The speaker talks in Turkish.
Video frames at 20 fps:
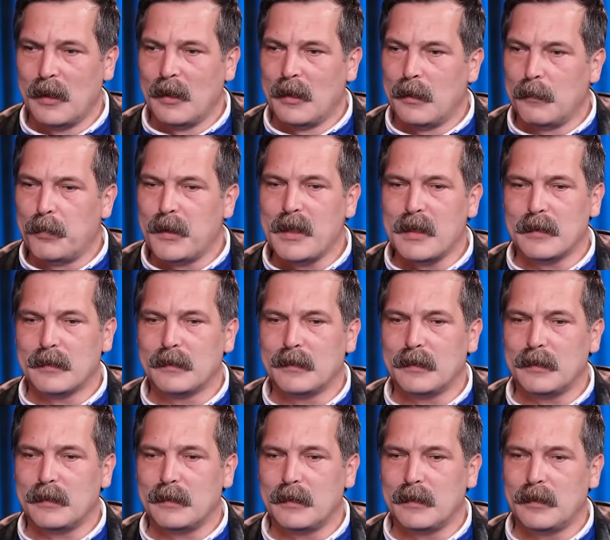e, bir
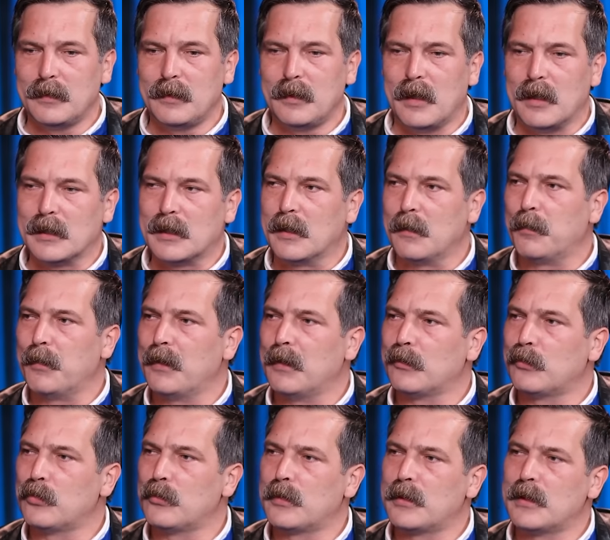anda e, AKP ile
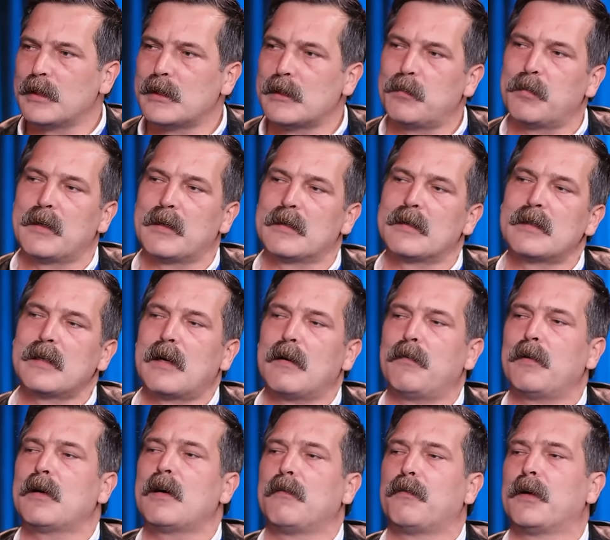Türkiye İşçi Partisi
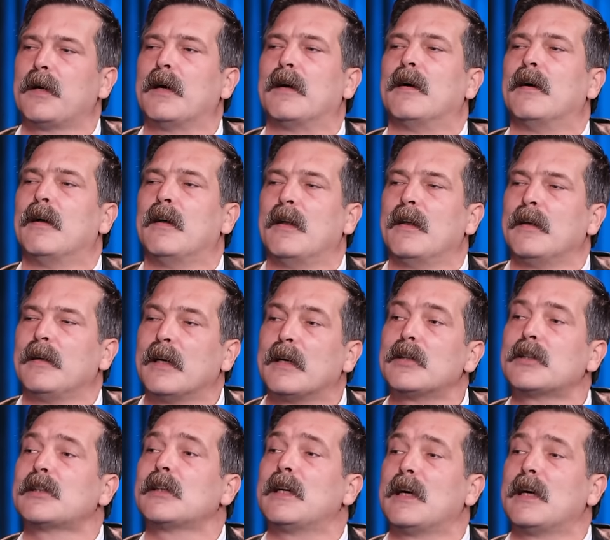kafa kafaya yarışır